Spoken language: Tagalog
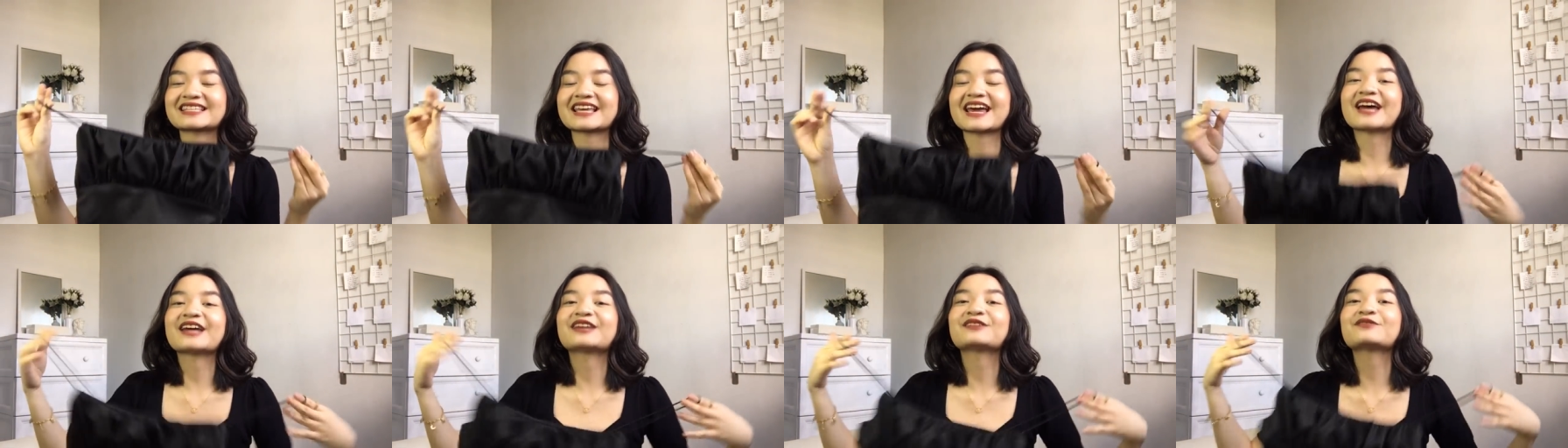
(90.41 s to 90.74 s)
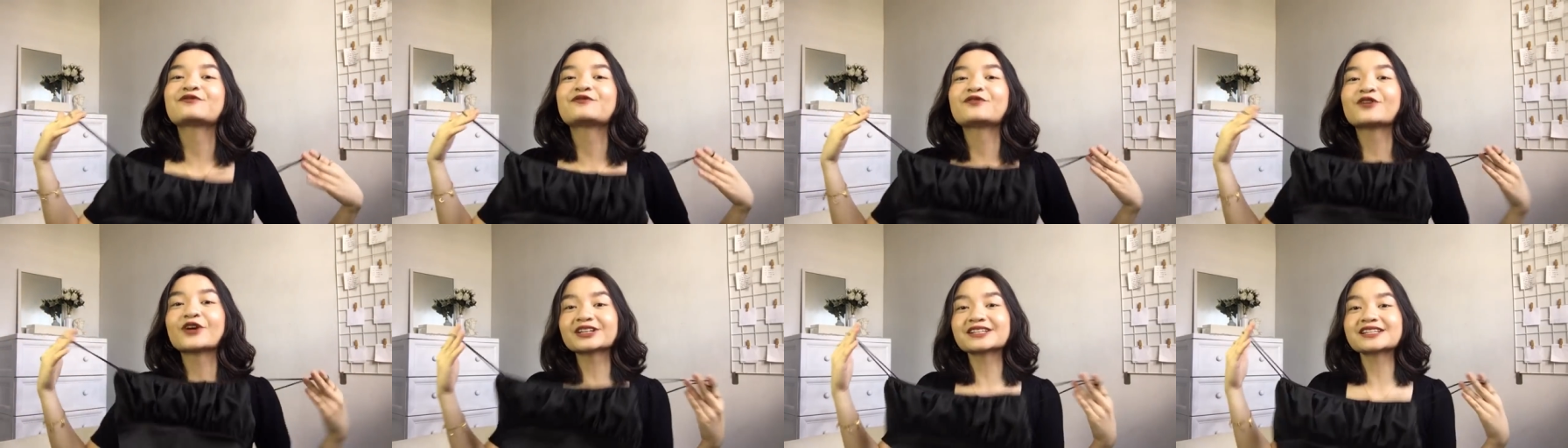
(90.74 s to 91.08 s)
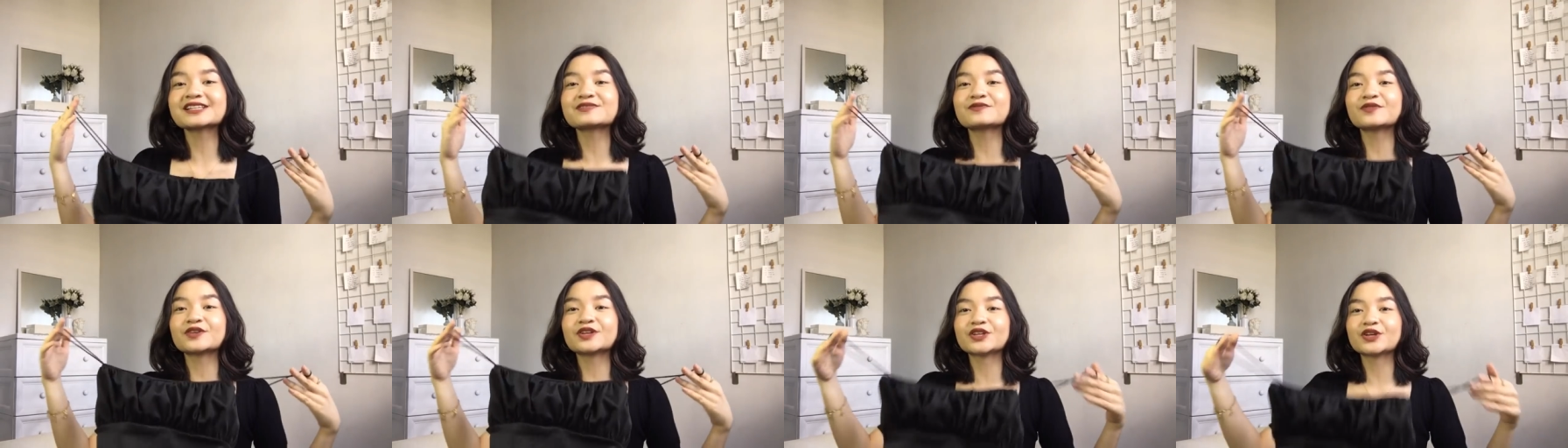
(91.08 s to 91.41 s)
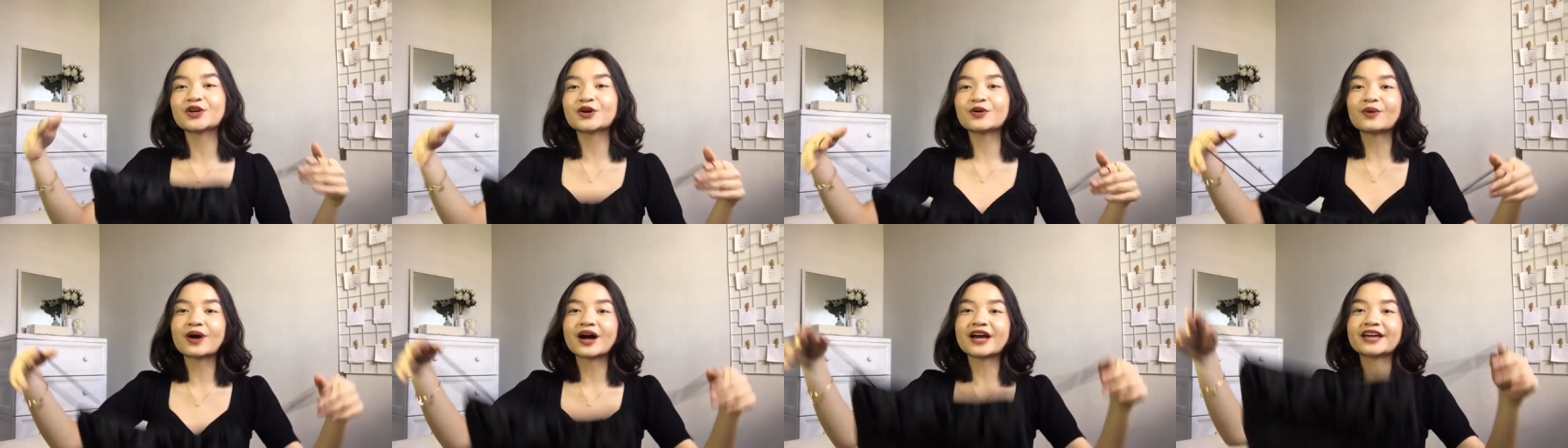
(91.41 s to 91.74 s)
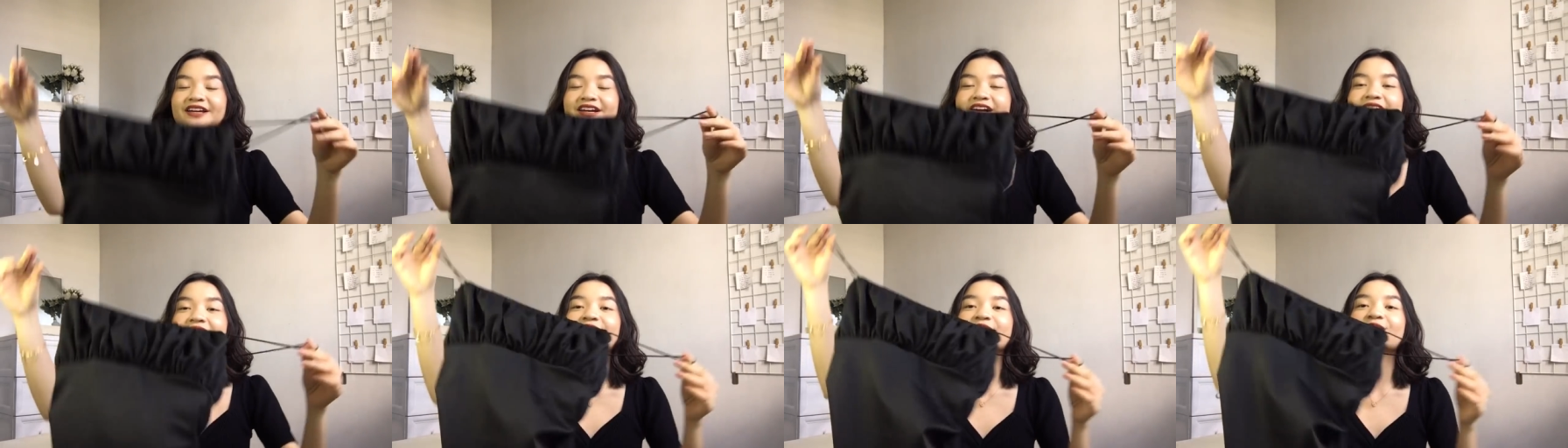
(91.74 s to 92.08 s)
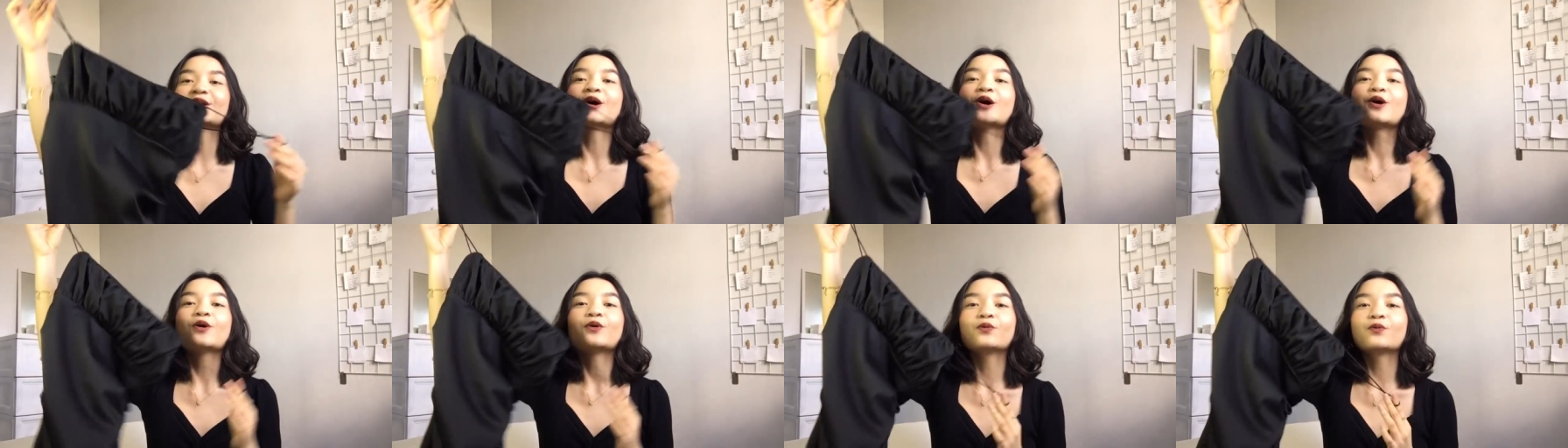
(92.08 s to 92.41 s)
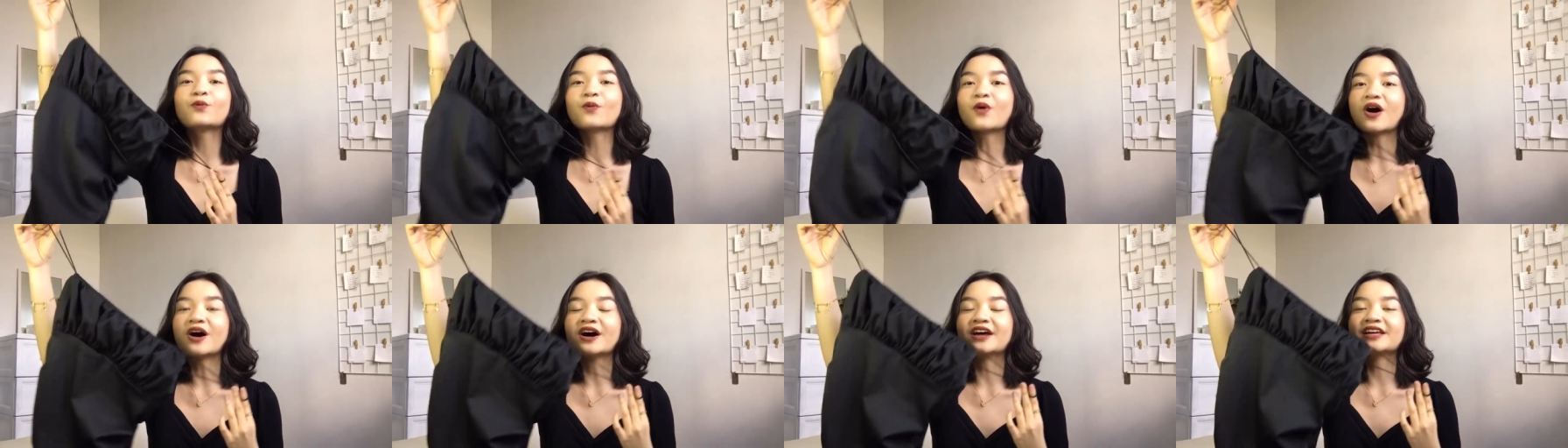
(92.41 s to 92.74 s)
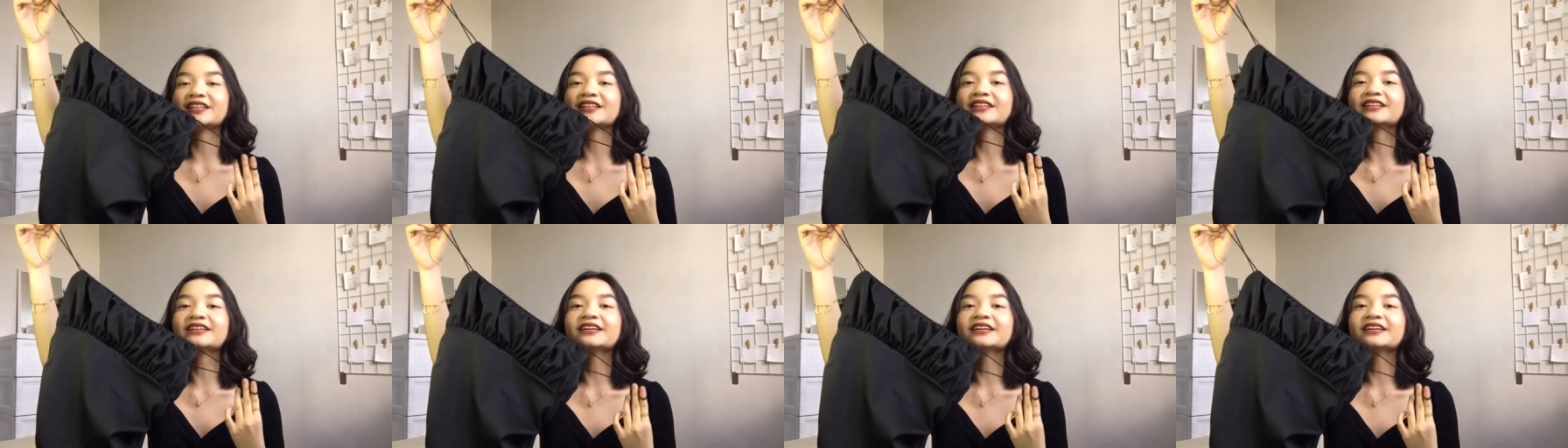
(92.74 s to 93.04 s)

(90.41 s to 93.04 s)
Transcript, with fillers: And for this video, I got one.